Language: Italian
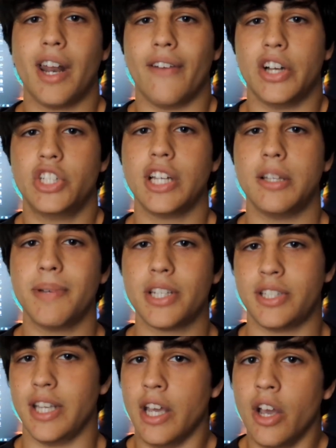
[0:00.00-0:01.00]
emanava già di
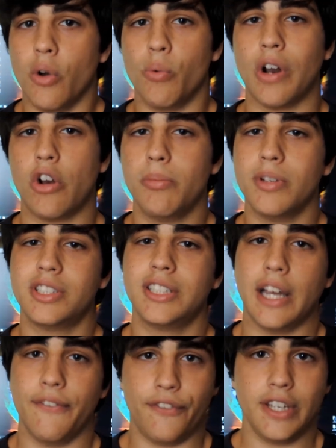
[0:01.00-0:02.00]
per sé una
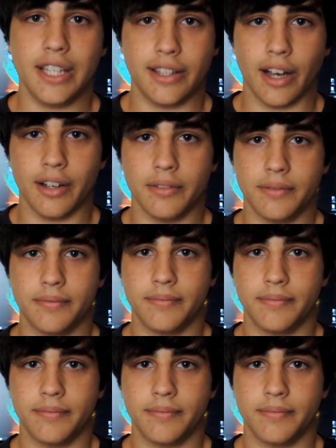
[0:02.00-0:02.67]
luminosità infinita.